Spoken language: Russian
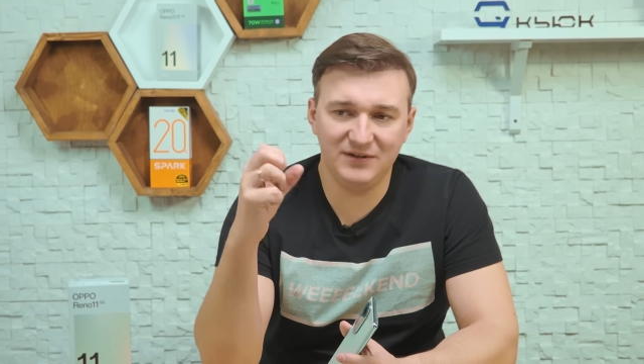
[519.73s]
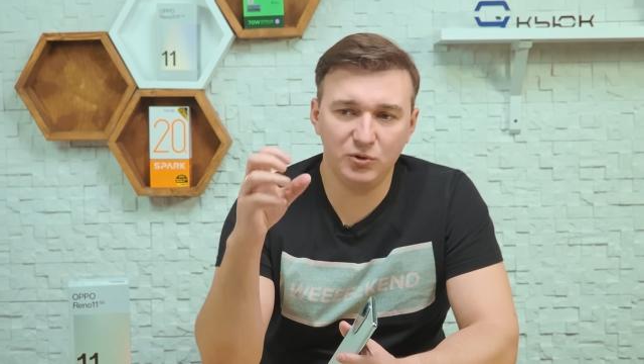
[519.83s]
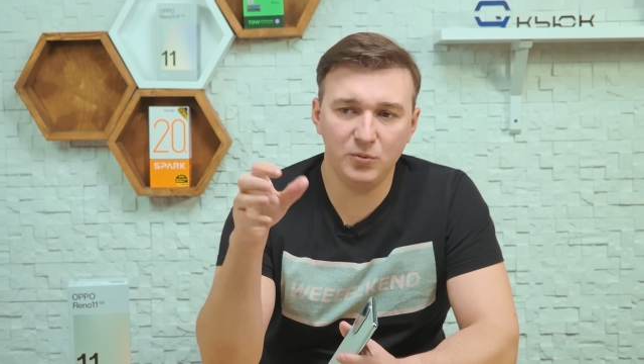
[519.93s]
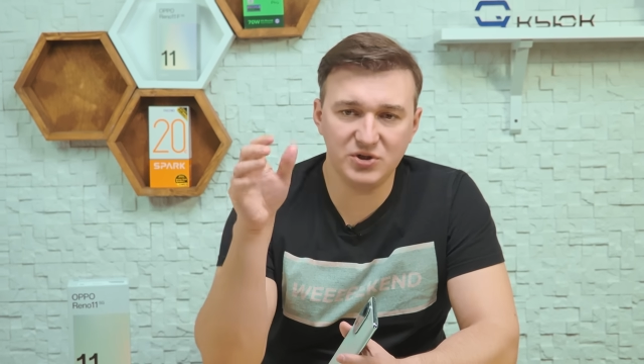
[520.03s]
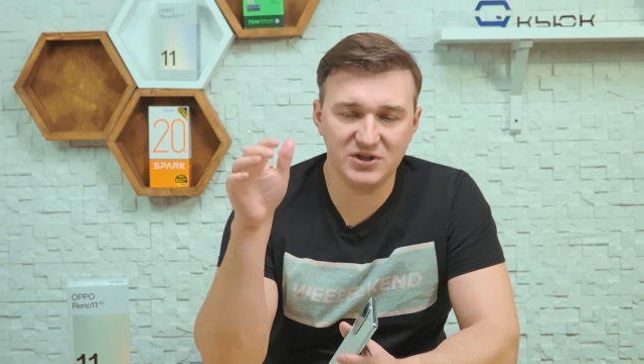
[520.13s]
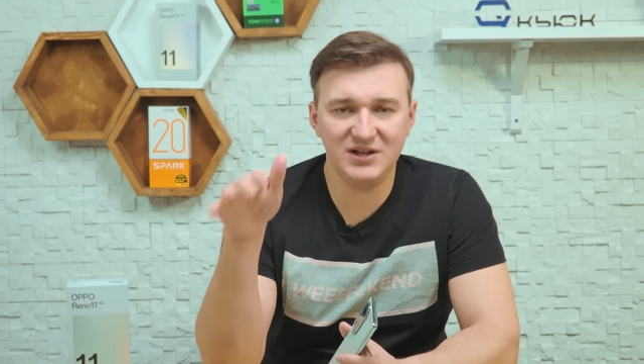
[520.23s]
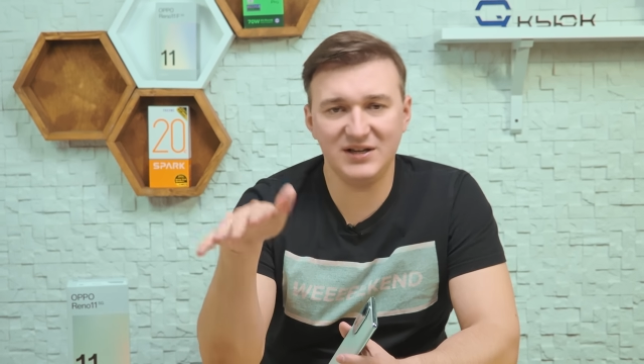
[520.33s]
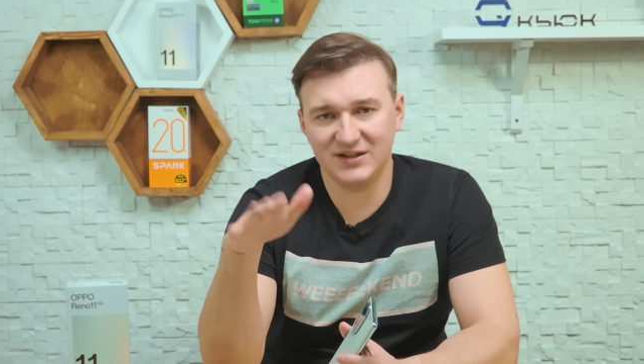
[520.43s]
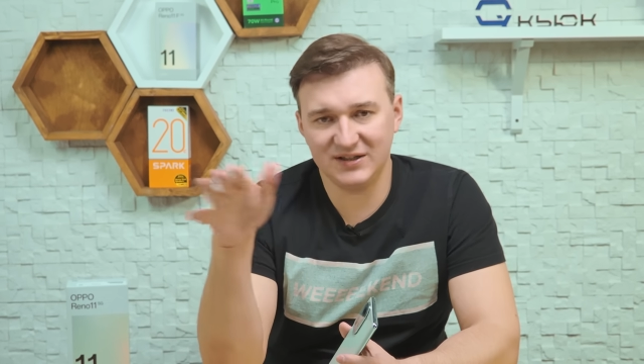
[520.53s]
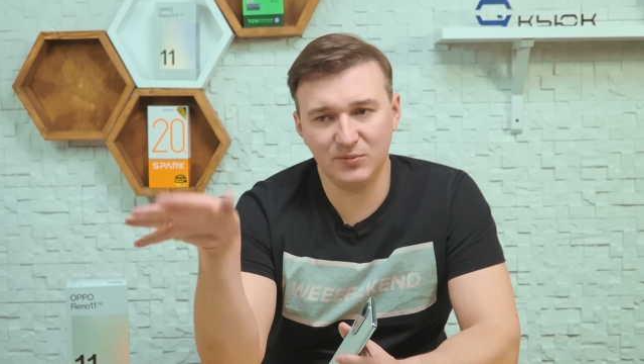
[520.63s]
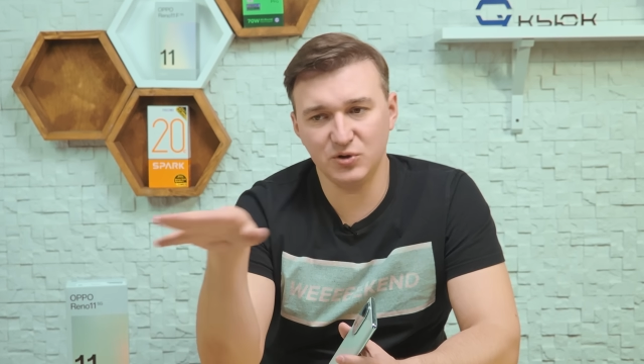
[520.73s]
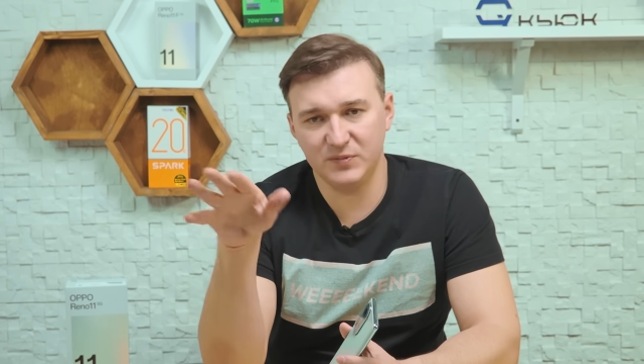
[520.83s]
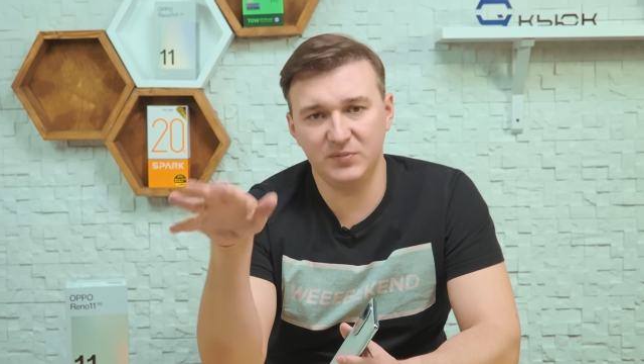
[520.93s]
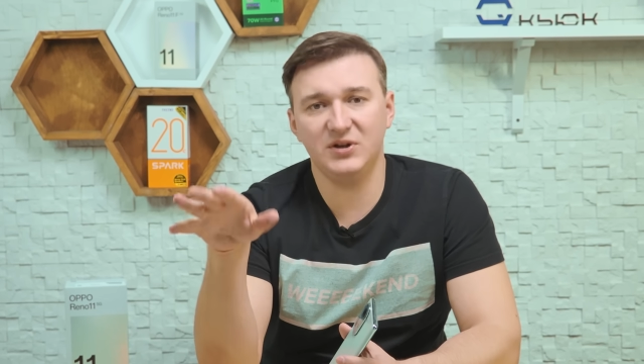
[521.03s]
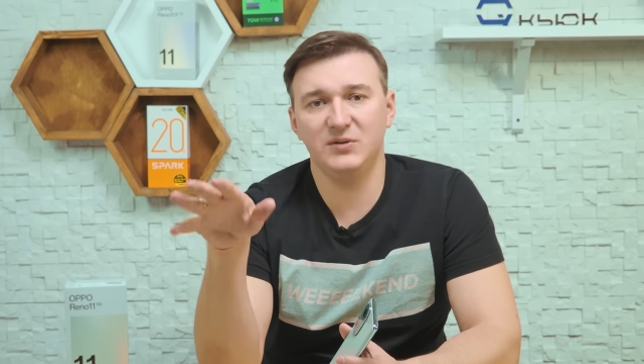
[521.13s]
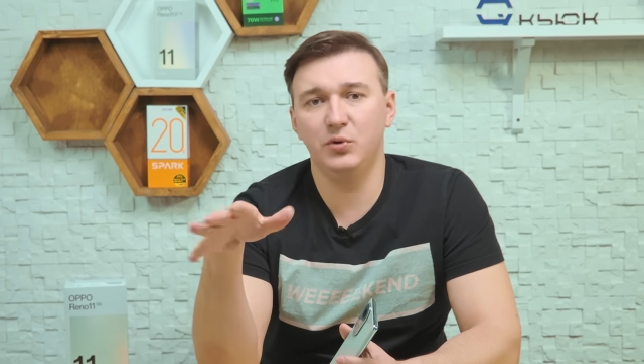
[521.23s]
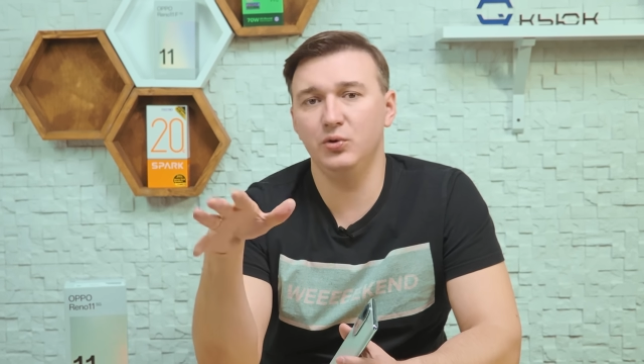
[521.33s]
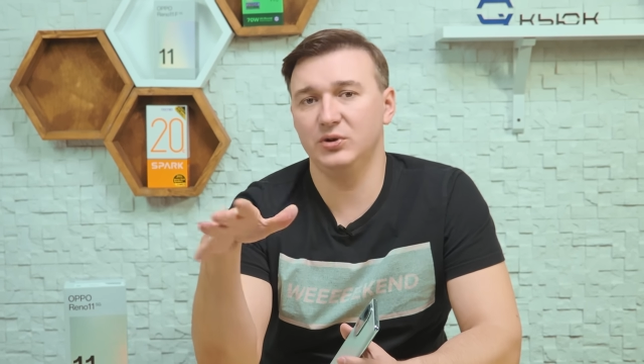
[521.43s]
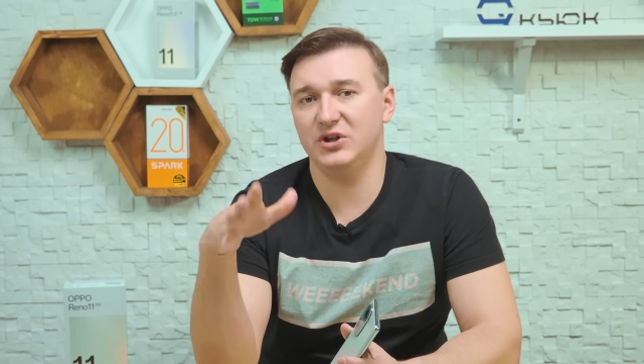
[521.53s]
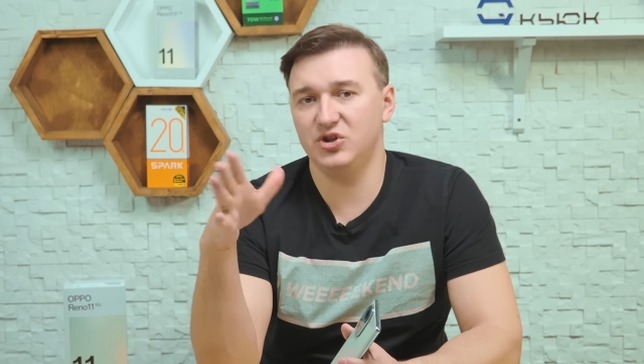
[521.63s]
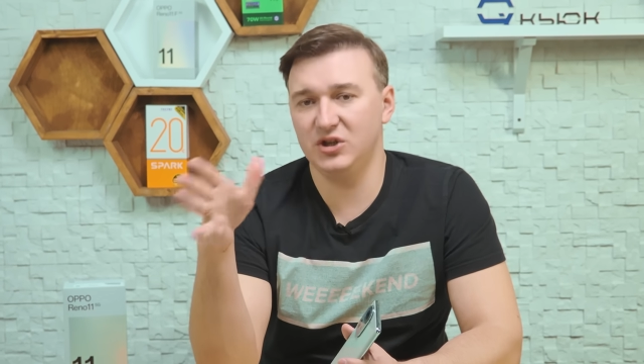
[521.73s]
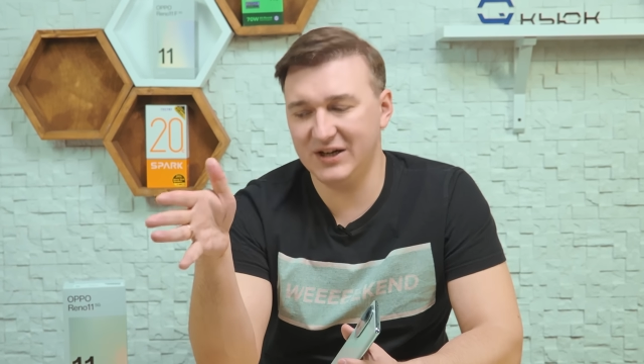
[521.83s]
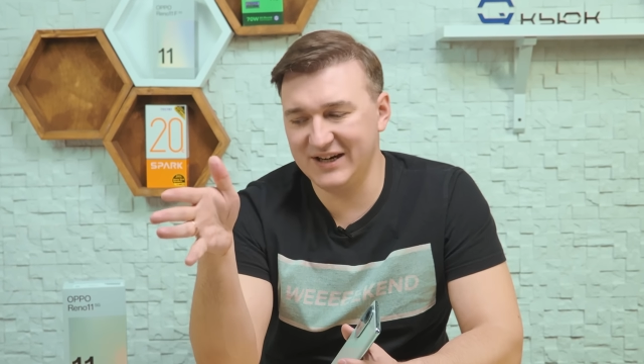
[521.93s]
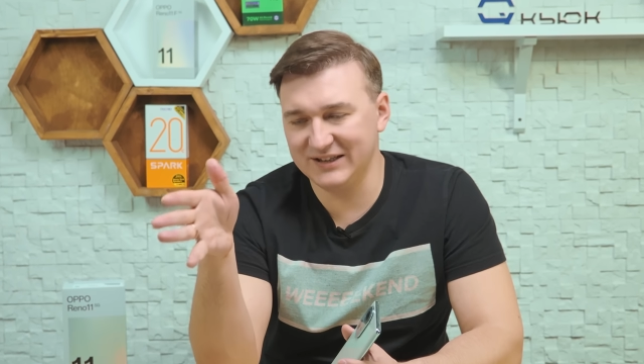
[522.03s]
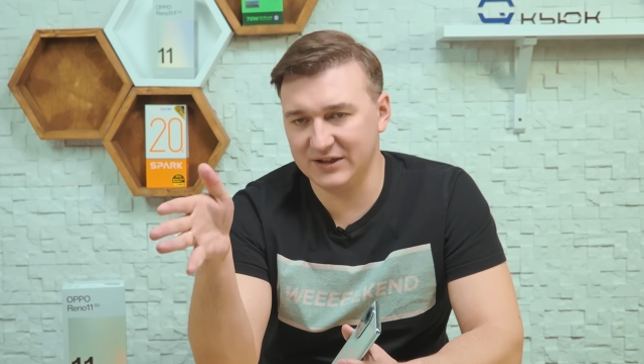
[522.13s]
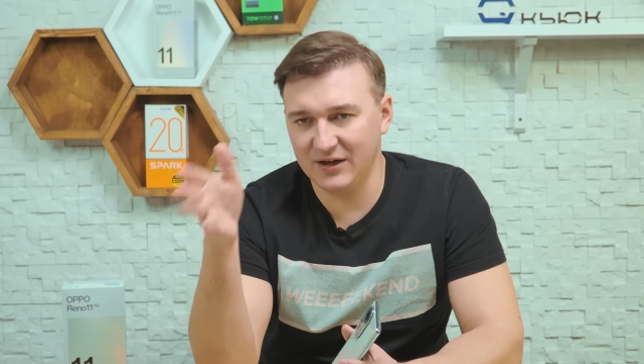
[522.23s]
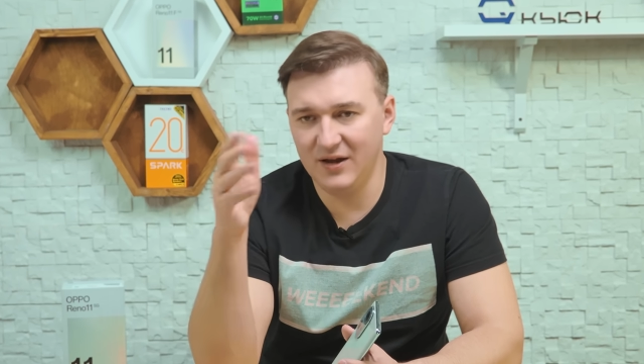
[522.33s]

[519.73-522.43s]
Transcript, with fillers: и в том числе иногда может подбирать более удачные кадры.